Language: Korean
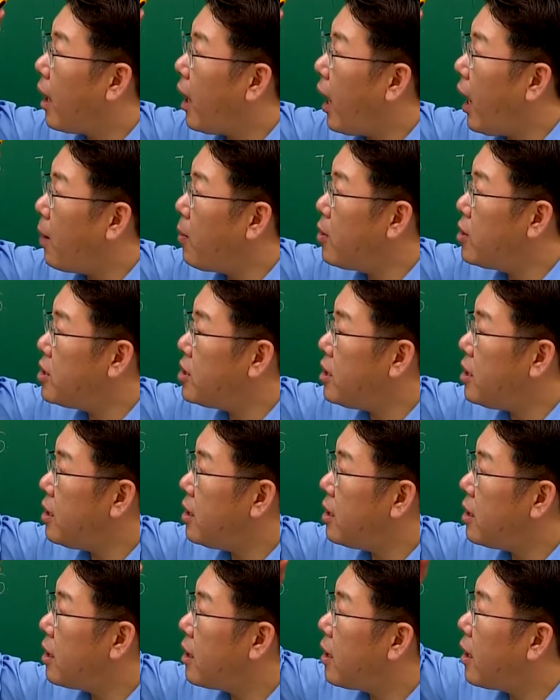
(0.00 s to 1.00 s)
아버지,
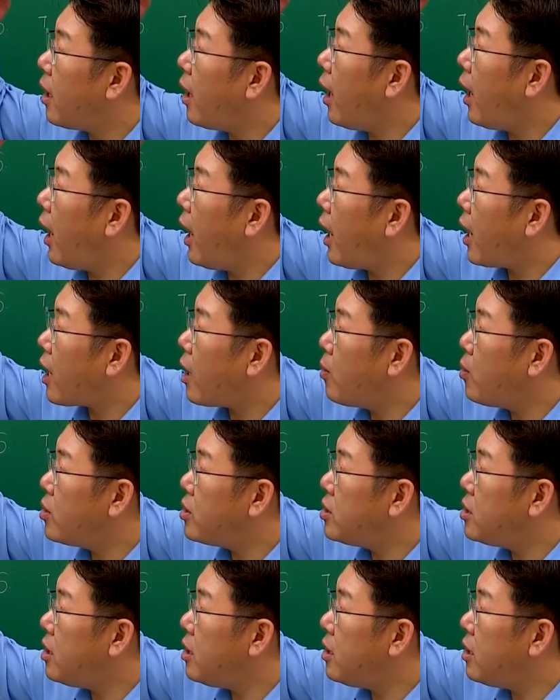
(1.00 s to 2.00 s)

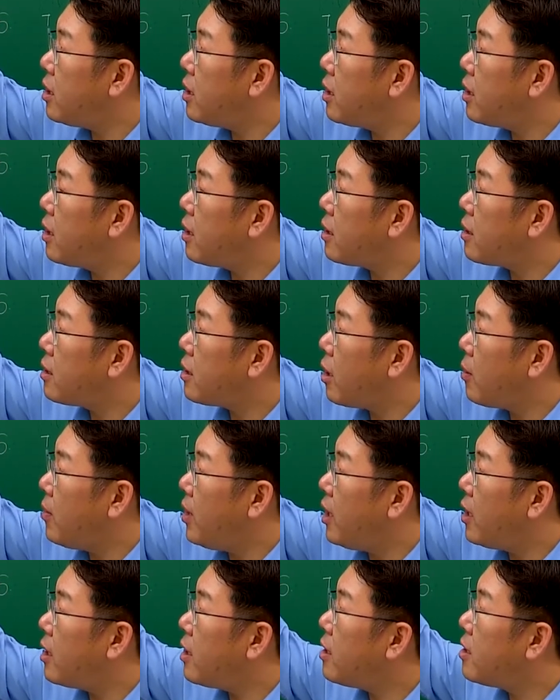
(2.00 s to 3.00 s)
할아버지,
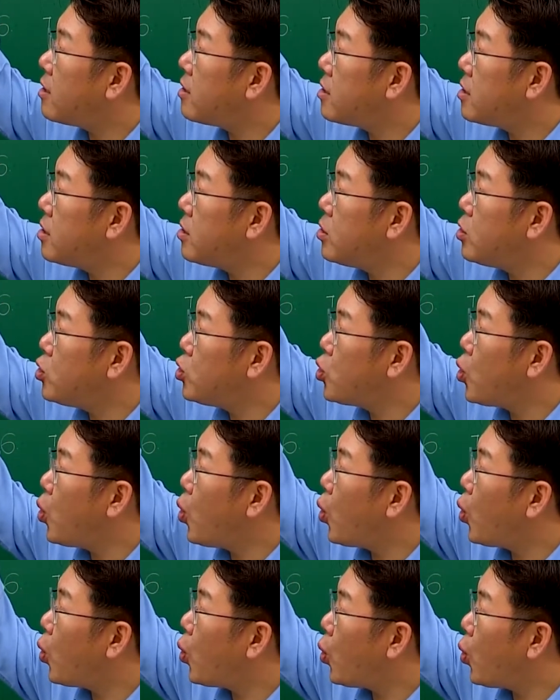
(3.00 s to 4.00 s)
그다음에
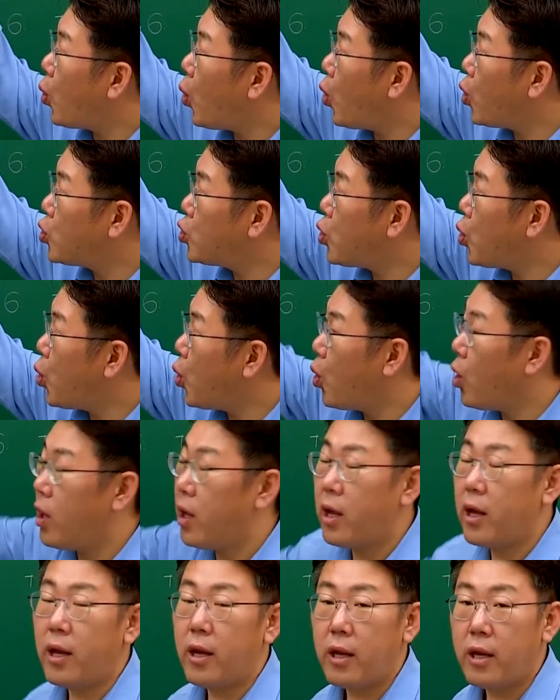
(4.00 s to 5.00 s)
증조, 고조
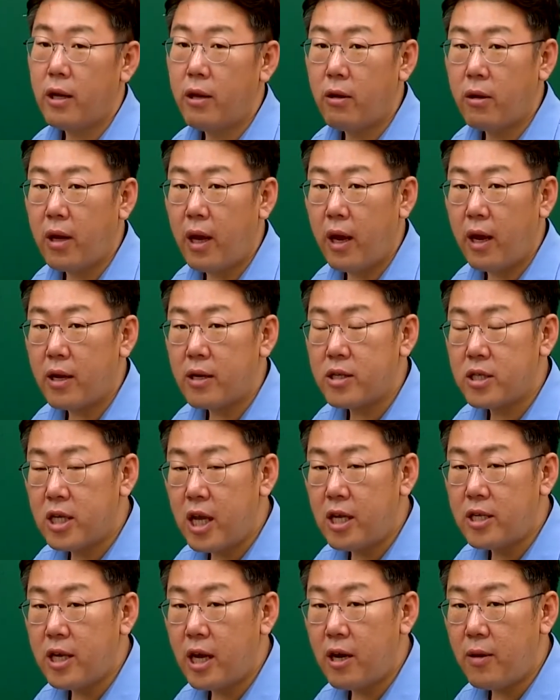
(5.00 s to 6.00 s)
이렇게
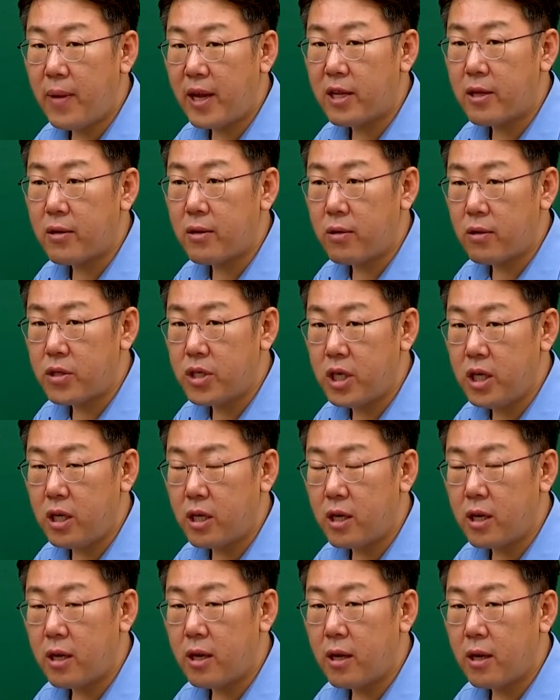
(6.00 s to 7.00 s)
제사를 받드는
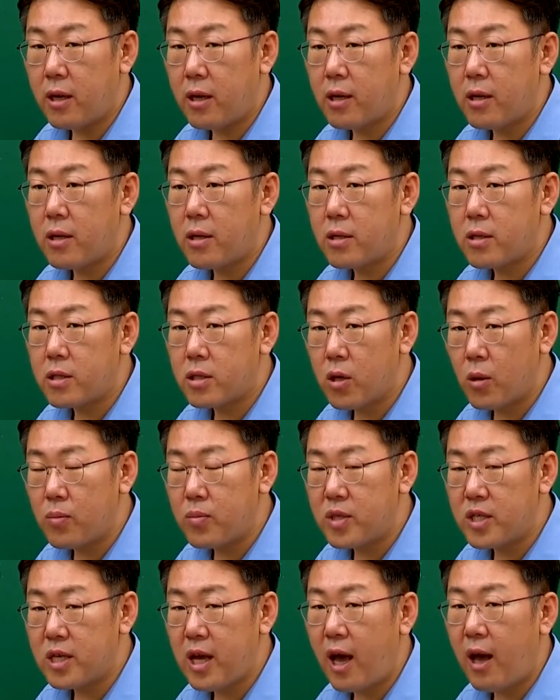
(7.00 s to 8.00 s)
것이
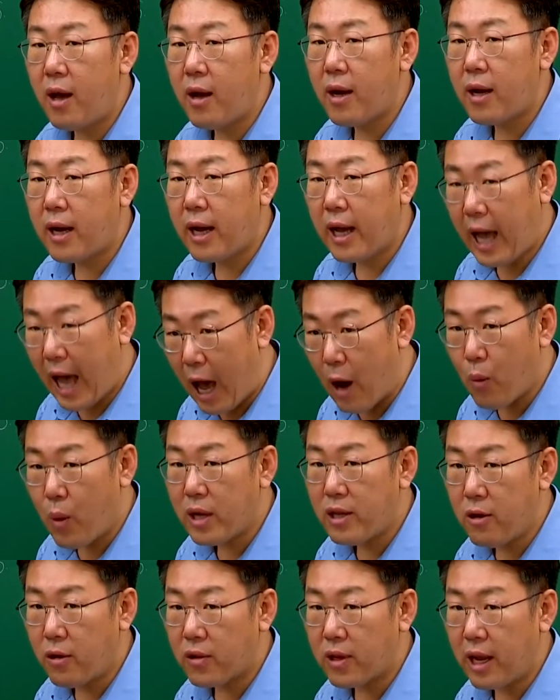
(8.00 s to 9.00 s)
점차
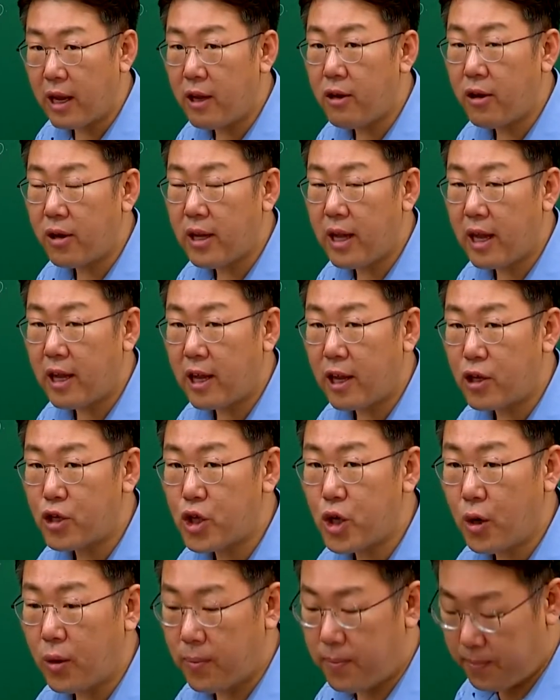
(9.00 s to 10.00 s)
강화되었다. 이렇게 돼야
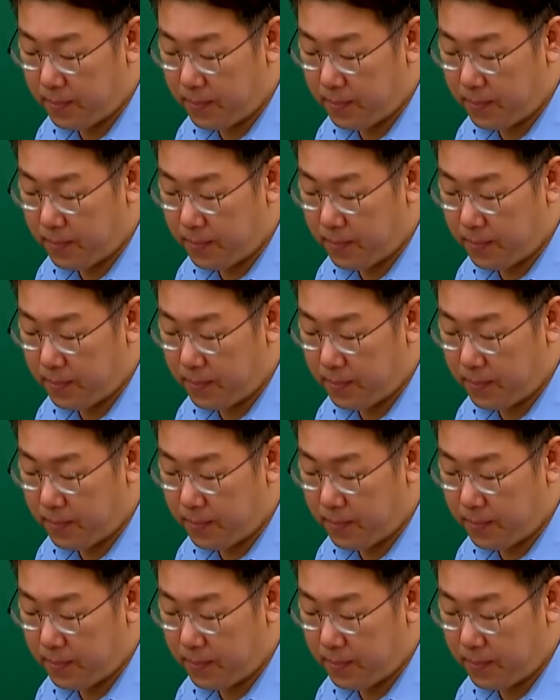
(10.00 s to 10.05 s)
되겠죠.